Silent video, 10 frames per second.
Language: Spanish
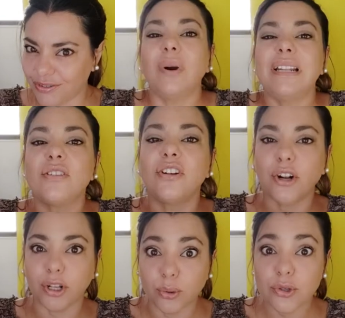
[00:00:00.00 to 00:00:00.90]
¿Y cuáles son
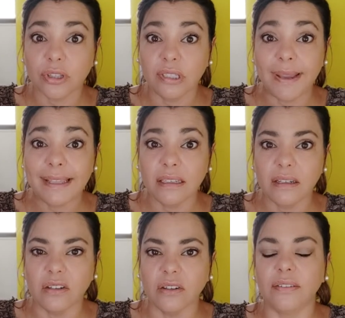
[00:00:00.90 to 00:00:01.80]
los recursos
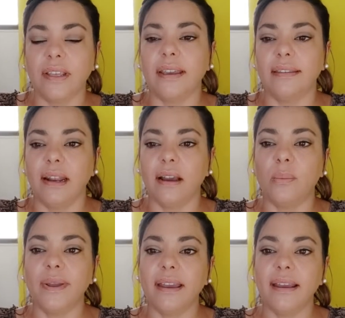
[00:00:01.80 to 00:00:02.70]
temáticos de, la
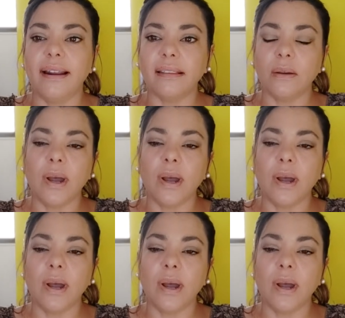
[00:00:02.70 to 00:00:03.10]
comedia del arte?